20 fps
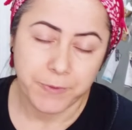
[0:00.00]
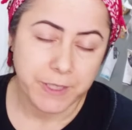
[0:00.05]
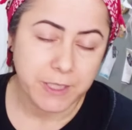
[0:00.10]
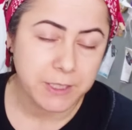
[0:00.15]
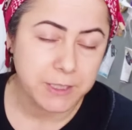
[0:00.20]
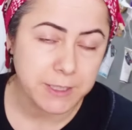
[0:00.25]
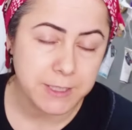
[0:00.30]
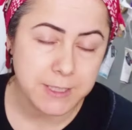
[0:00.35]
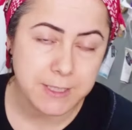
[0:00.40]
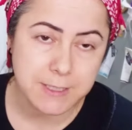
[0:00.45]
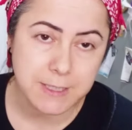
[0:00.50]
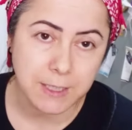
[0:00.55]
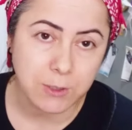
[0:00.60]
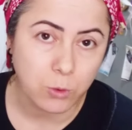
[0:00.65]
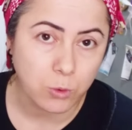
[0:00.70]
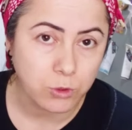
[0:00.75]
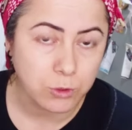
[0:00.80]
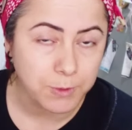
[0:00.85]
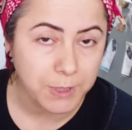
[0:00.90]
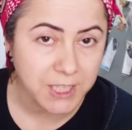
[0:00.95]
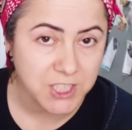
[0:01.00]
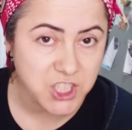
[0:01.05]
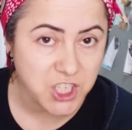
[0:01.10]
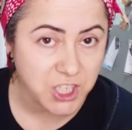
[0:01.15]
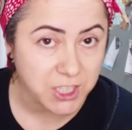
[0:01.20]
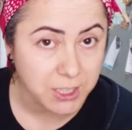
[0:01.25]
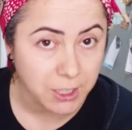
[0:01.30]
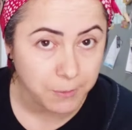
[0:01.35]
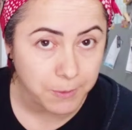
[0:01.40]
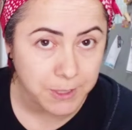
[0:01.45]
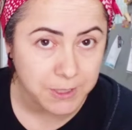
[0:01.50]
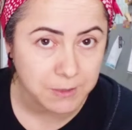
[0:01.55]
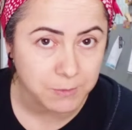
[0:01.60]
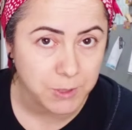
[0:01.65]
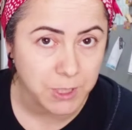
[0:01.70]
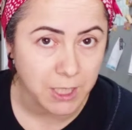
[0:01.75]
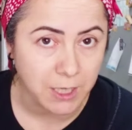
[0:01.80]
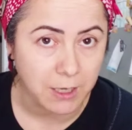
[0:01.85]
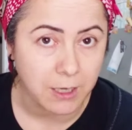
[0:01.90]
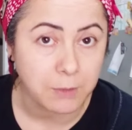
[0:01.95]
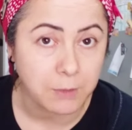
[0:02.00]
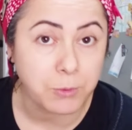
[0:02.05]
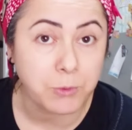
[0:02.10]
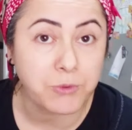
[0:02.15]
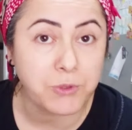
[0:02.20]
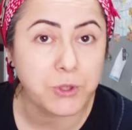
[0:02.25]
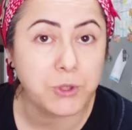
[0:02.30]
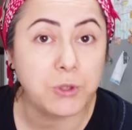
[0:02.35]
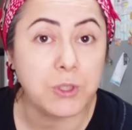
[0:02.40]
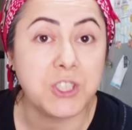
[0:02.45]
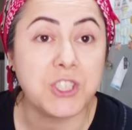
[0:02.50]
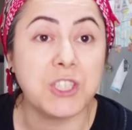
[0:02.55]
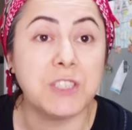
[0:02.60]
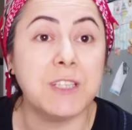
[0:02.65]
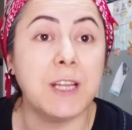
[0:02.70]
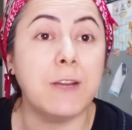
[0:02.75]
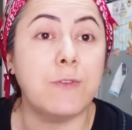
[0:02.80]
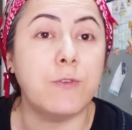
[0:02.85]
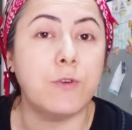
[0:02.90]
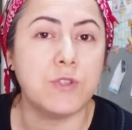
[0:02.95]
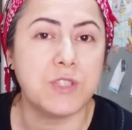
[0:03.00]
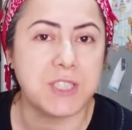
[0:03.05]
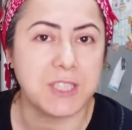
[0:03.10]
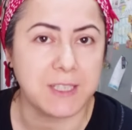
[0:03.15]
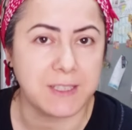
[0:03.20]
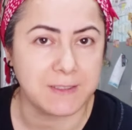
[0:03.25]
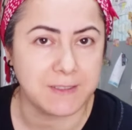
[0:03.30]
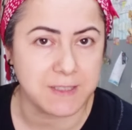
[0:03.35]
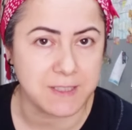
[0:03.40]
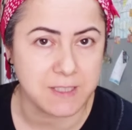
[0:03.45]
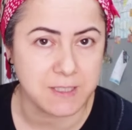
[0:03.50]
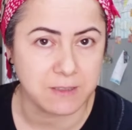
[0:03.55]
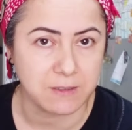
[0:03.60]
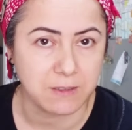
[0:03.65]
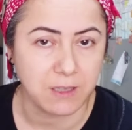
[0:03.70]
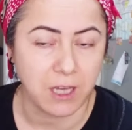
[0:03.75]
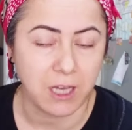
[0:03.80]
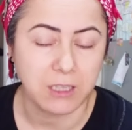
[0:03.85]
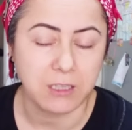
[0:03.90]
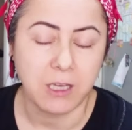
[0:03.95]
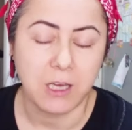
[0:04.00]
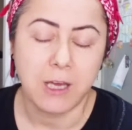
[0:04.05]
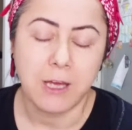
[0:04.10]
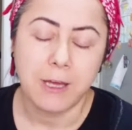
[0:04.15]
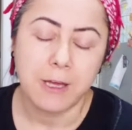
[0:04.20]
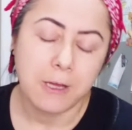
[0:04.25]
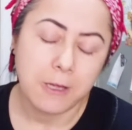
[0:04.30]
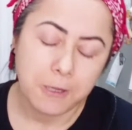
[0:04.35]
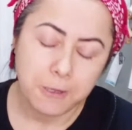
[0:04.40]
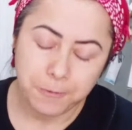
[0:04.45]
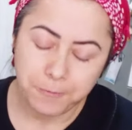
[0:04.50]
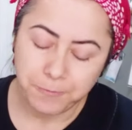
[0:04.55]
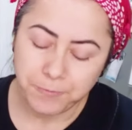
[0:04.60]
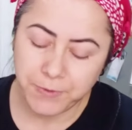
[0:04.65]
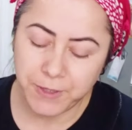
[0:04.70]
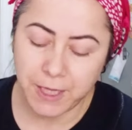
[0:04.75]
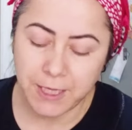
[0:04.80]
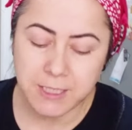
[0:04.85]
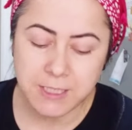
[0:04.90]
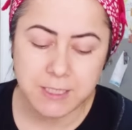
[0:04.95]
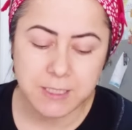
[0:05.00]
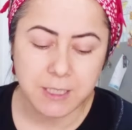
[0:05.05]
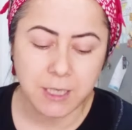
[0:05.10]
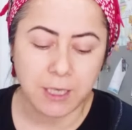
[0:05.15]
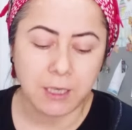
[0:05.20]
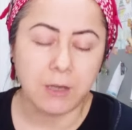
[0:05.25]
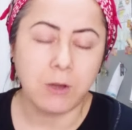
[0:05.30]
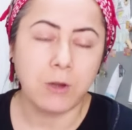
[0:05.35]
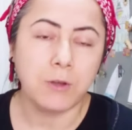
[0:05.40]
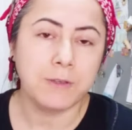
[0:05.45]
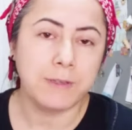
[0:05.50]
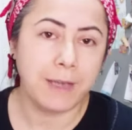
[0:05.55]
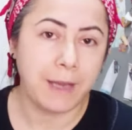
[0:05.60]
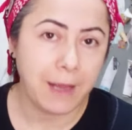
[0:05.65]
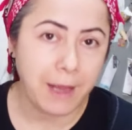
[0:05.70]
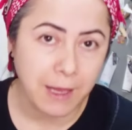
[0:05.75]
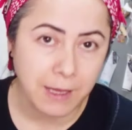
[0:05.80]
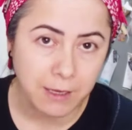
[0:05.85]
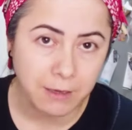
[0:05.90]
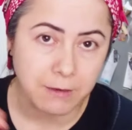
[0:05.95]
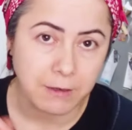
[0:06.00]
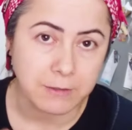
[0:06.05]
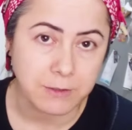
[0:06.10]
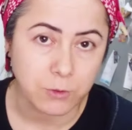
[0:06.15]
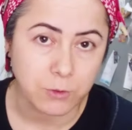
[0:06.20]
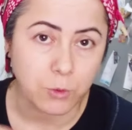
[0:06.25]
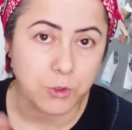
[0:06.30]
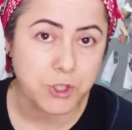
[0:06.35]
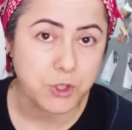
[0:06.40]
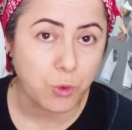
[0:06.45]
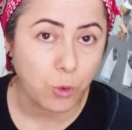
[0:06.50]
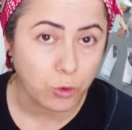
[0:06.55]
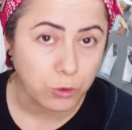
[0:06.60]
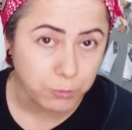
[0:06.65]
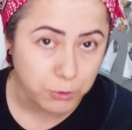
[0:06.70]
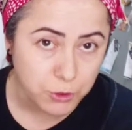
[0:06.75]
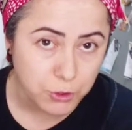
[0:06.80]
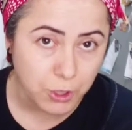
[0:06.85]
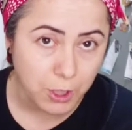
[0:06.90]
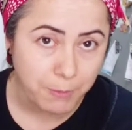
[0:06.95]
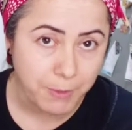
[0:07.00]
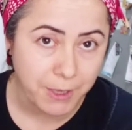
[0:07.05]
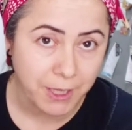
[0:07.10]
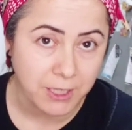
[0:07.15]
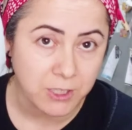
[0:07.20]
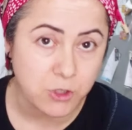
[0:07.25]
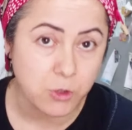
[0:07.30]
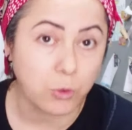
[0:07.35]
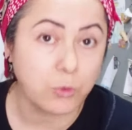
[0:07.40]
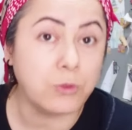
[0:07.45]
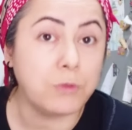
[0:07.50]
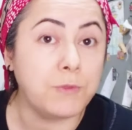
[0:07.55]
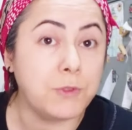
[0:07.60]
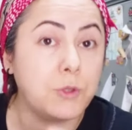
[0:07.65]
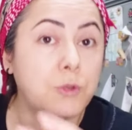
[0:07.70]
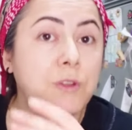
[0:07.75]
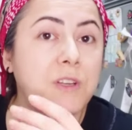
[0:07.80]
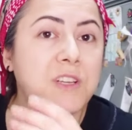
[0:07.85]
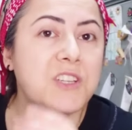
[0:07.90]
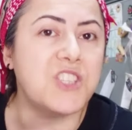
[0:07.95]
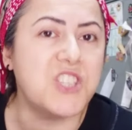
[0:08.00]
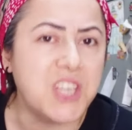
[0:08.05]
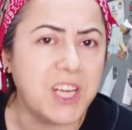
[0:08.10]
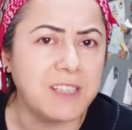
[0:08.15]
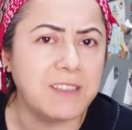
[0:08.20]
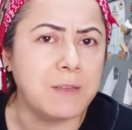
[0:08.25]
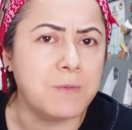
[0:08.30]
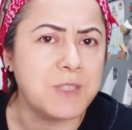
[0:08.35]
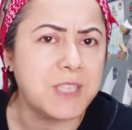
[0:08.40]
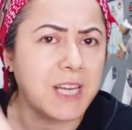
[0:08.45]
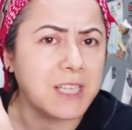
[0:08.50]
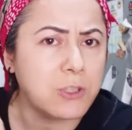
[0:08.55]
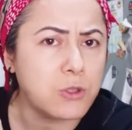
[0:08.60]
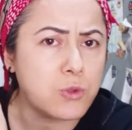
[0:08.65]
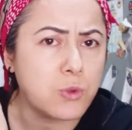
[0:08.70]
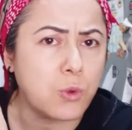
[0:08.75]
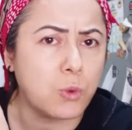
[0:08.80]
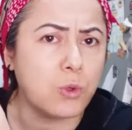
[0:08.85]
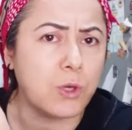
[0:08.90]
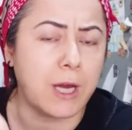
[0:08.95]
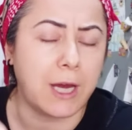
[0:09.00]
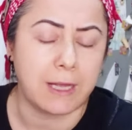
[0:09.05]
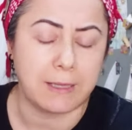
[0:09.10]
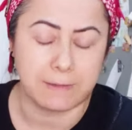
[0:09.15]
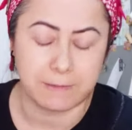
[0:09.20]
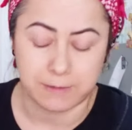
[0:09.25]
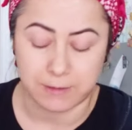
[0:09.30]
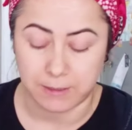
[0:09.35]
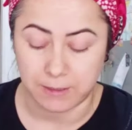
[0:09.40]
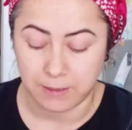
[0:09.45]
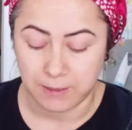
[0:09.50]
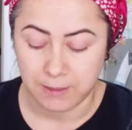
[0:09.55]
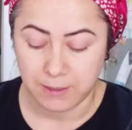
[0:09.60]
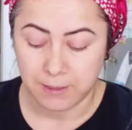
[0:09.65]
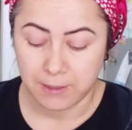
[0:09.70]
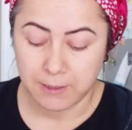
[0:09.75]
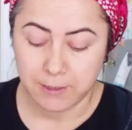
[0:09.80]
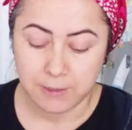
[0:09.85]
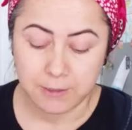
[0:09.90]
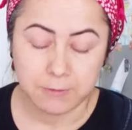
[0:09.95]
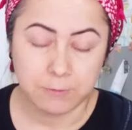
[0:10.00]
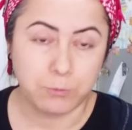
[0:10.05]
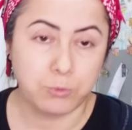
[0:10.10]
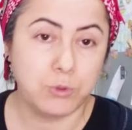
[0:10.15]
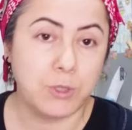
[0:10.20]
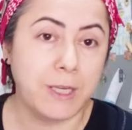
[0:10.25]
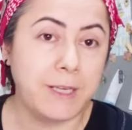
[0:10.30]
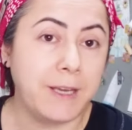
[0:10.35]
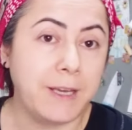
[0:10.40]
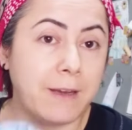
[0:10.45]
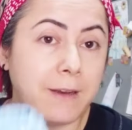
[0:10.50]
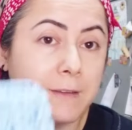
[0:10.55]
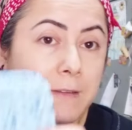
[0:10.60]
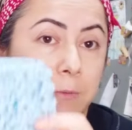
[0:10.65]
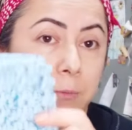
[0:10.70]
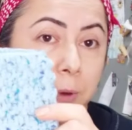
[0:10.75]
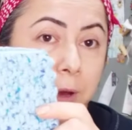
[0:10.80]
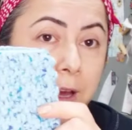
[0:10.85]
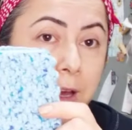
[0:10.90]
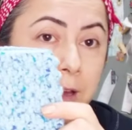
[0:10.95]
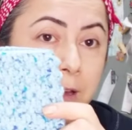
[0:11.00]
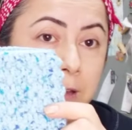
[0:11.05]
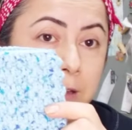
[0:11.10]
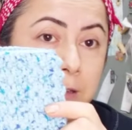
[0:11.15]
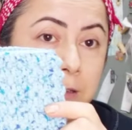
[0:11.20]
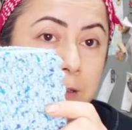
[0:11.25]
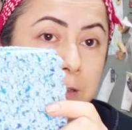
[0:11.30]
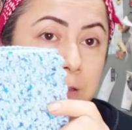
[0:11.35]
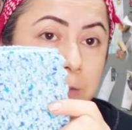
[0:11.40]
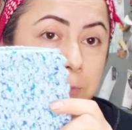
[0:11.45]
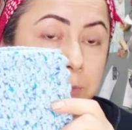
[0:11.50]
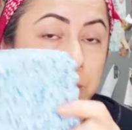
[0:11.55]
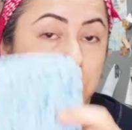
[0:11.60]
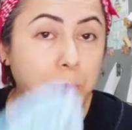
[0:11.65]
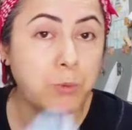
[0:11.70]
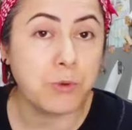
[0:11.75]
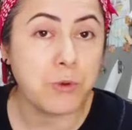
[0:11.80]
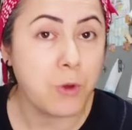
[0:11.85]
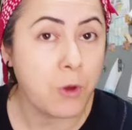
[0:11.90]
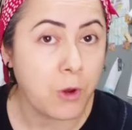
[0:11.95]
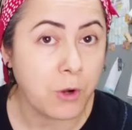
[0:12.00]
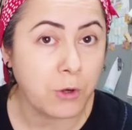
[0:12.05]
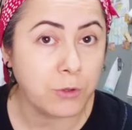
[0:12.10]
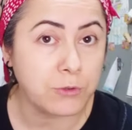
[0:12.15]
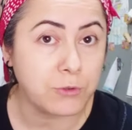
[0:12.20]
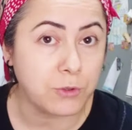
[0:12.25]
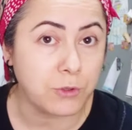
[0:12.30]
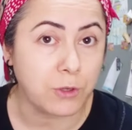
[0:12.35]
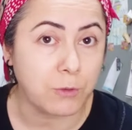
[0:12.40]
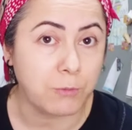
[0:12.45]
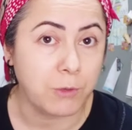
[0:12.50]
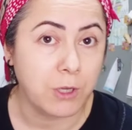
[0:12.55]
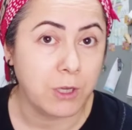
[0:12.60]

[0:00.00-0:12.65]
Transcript: Kız sen onu bile çekemedim ya bu video işte telefon sıkıntısında. Neyse neye yaradı o? Şimdi onu bitiremeyince onun videolarını çektim. Sadece sonu kaldı. Buna yaradı bak. Bir de bunu ördüm.